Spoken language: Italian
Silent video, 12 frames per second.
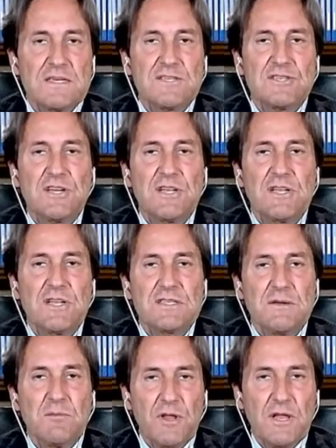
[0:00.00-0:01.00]
scienze
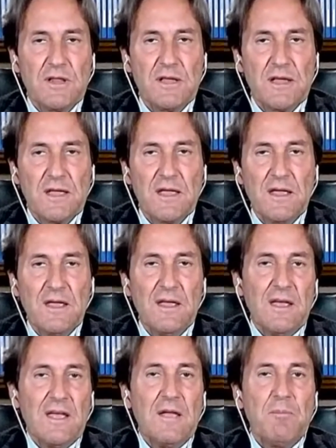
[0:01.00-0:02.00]
politiche,
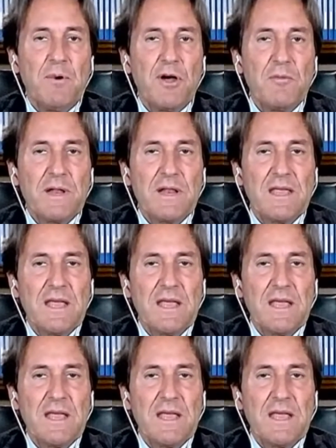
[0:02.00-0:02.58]
e poi perché